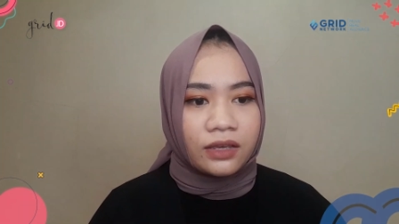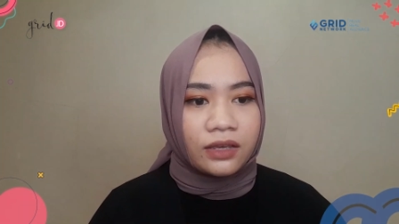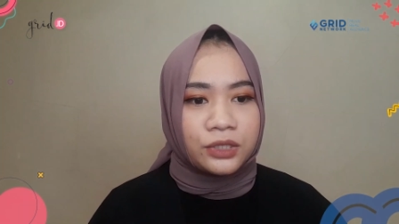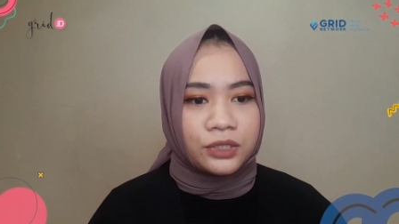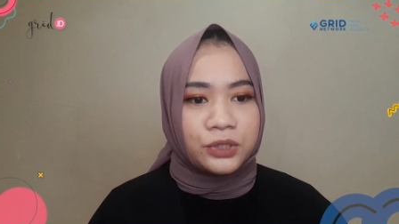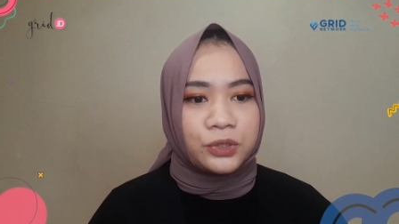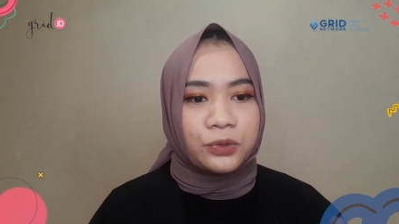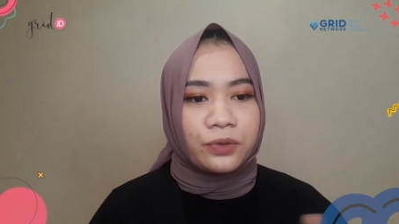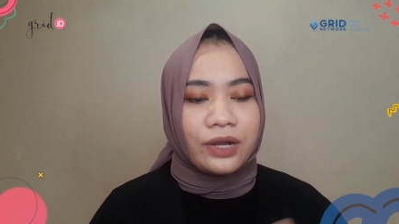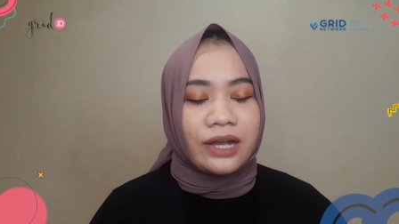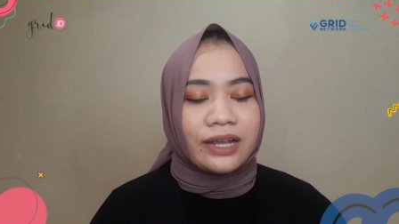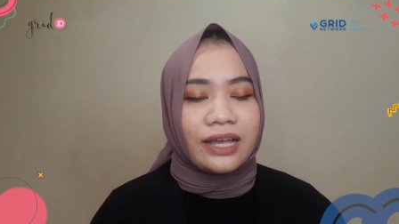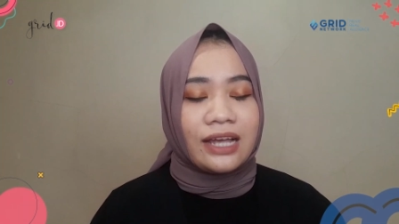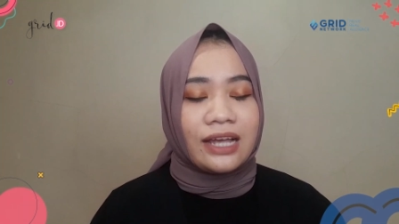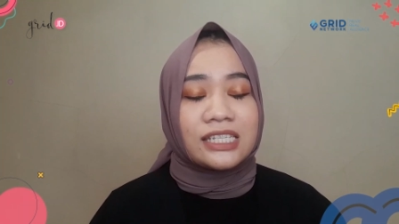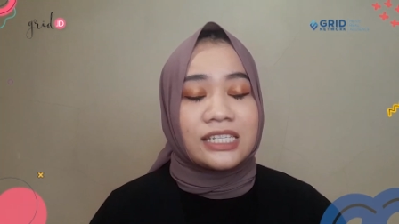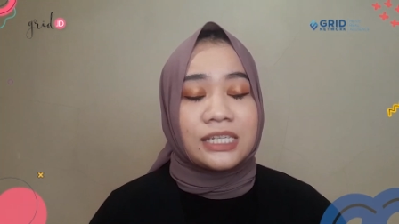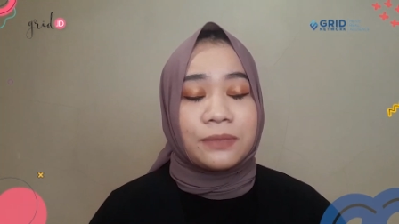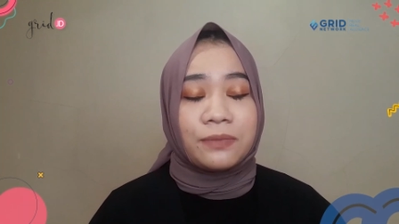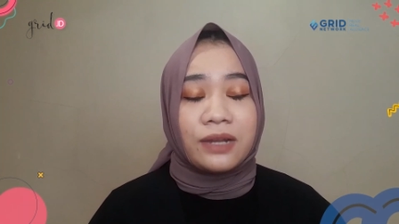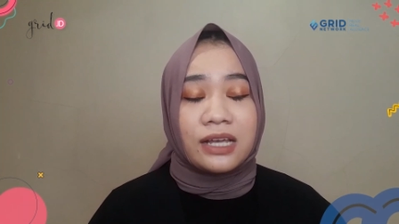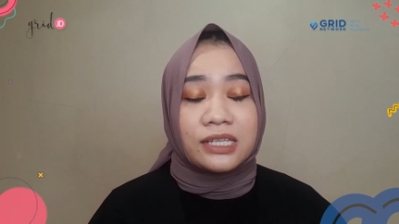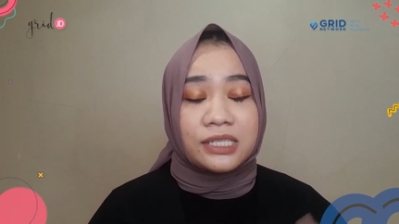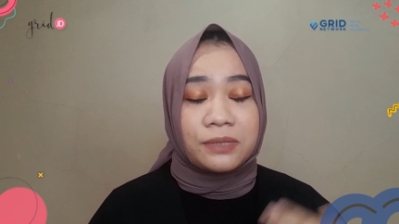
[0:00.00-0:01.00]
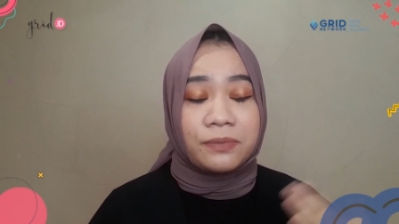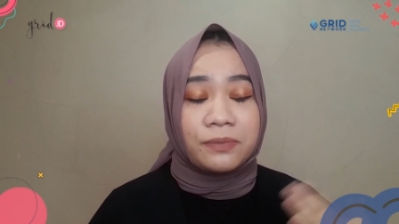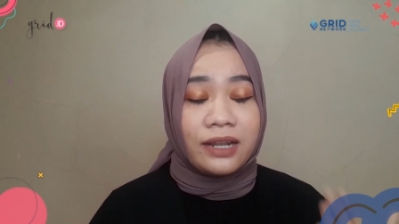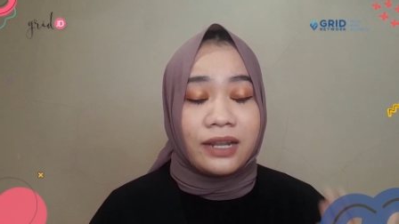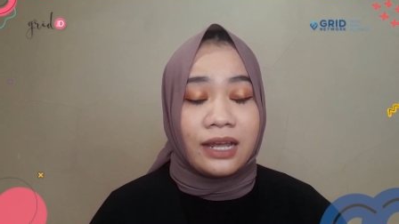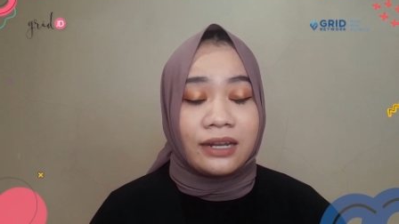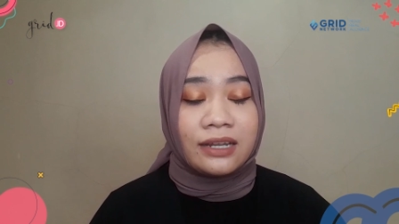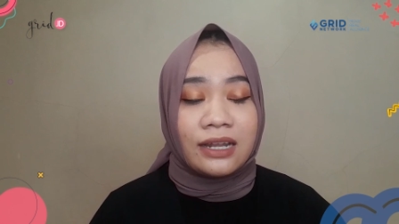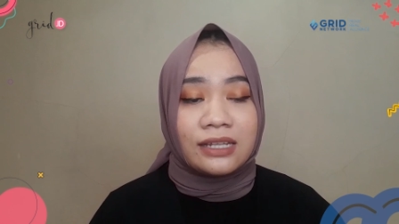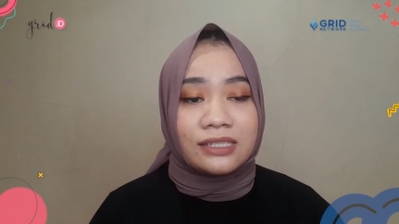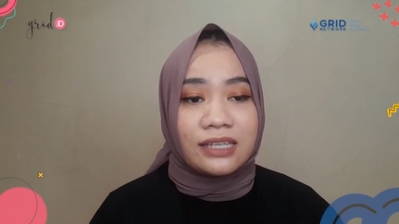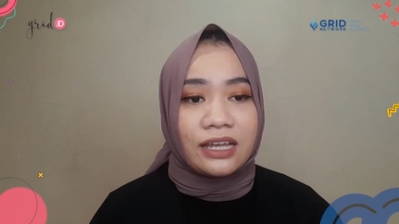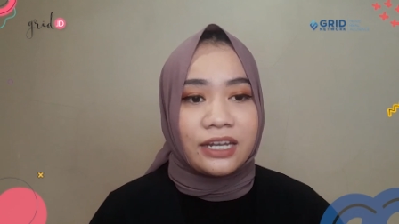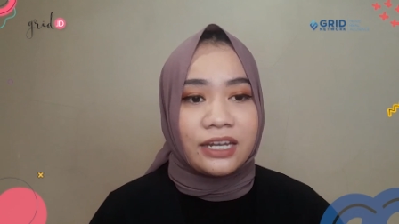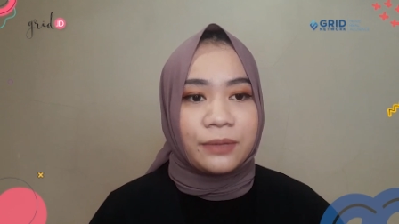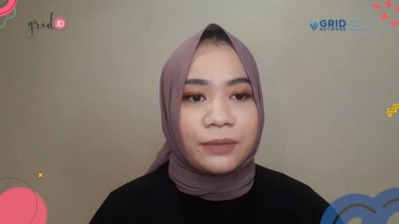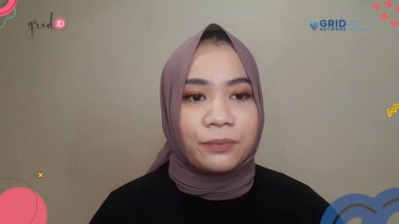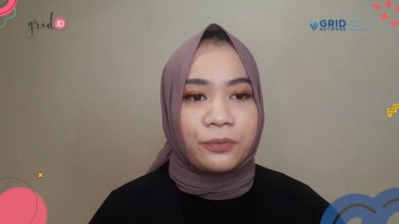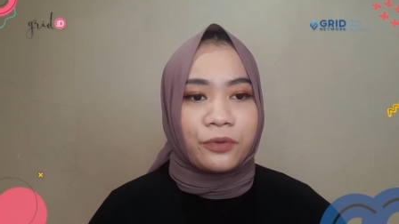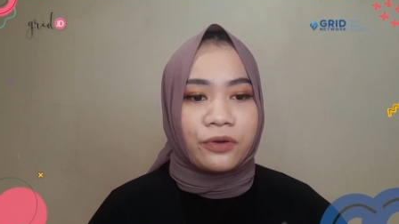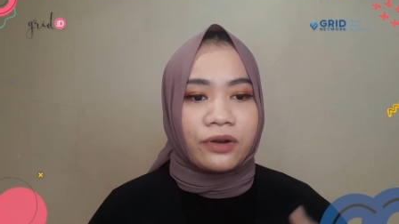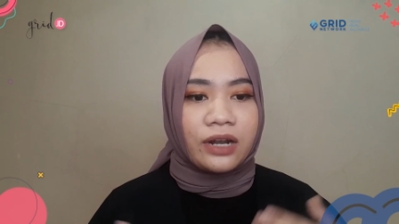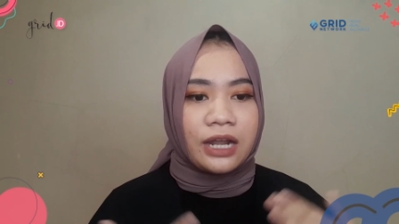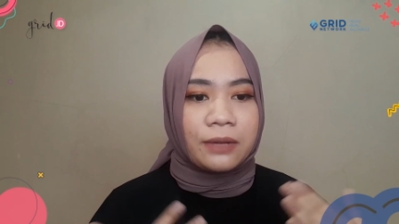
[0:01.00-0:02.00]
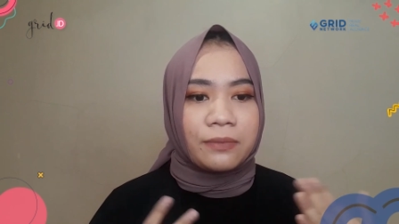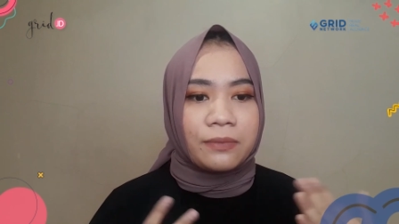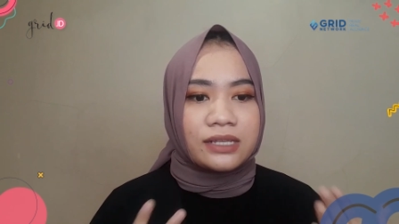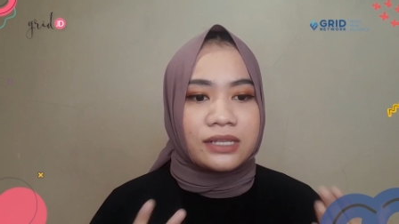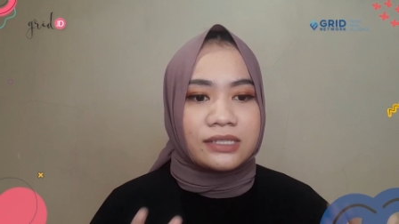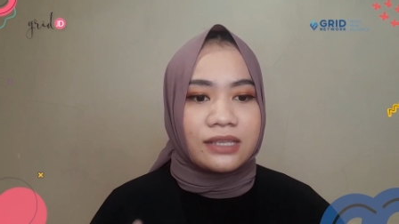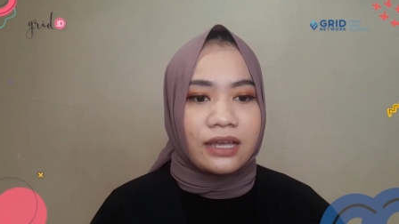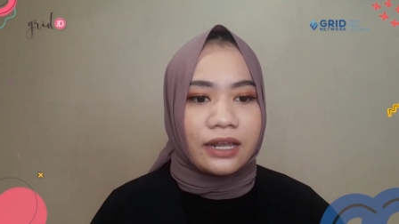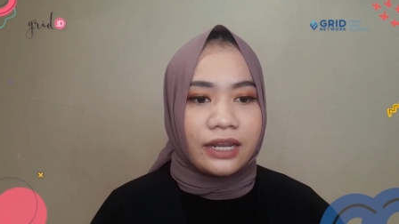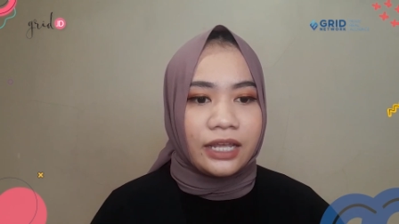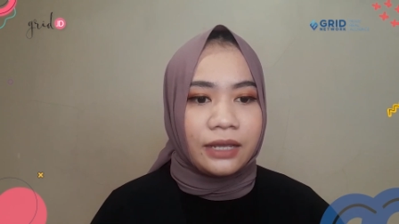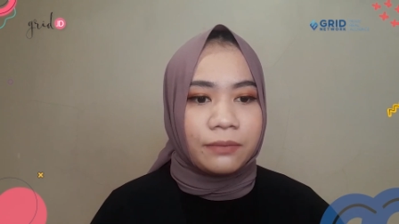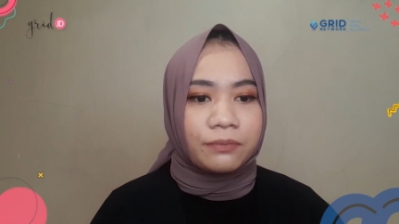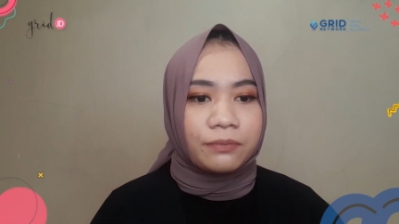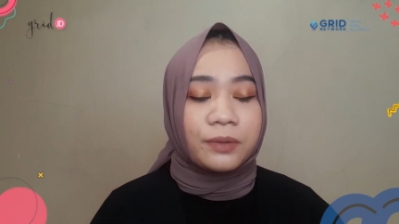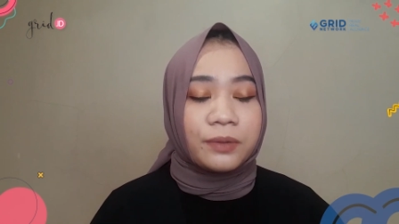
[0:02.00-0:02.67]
Juragan 99 dan Sandi Purnamasari